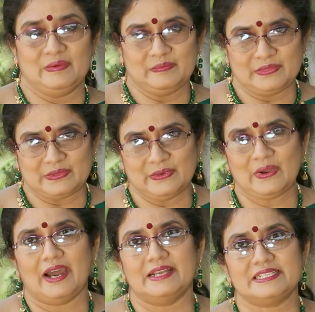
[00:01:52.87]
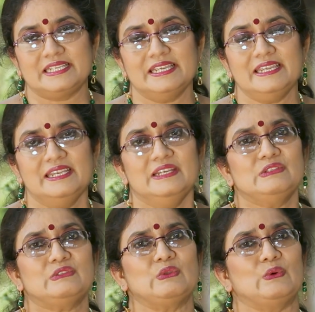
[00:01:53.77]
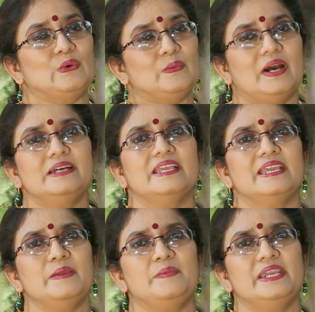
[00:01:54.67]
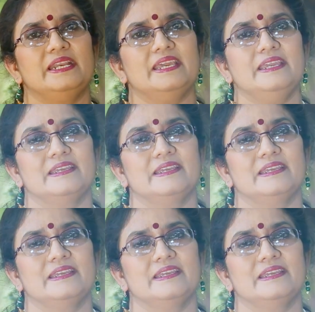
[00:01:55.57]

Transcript: আমি তো আছি তোমাদেরই ভিড়ে